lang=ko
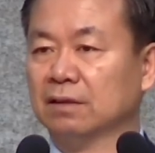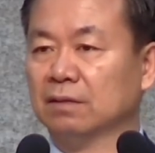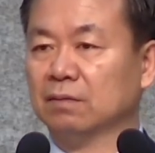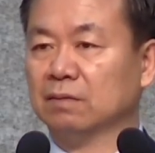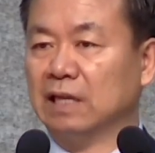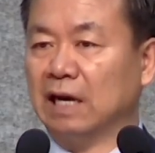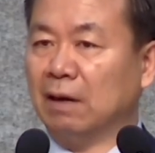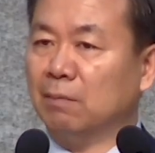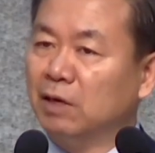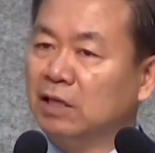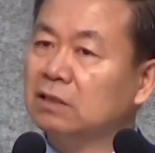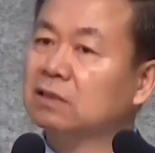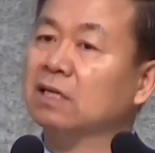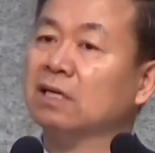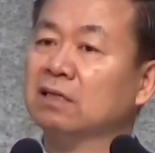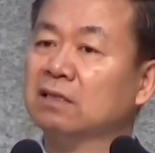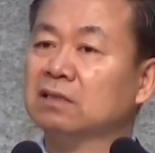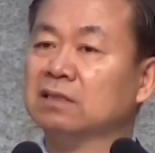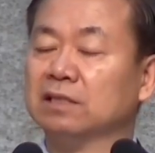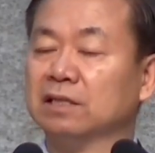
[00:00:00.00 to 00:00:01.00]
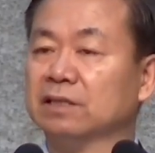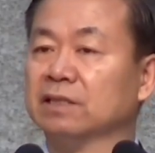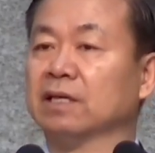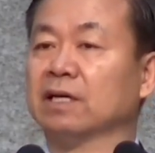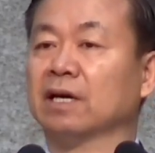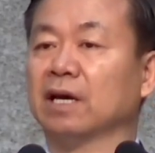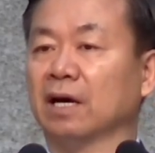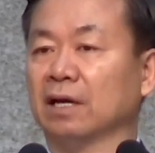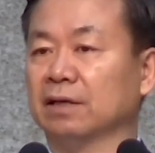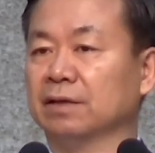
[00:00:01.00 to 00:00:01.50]
나만 사는
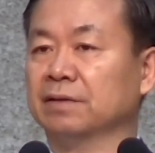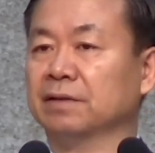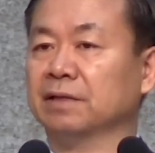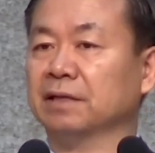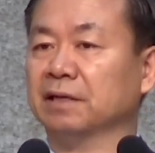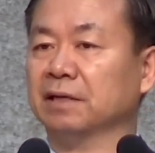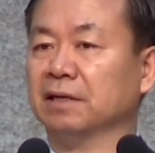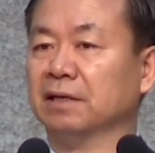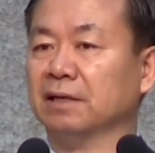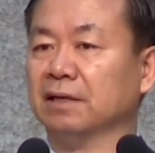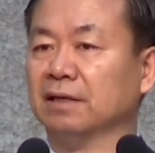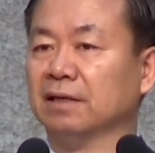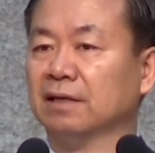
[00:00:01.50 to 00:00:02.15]
세상이 아닌데,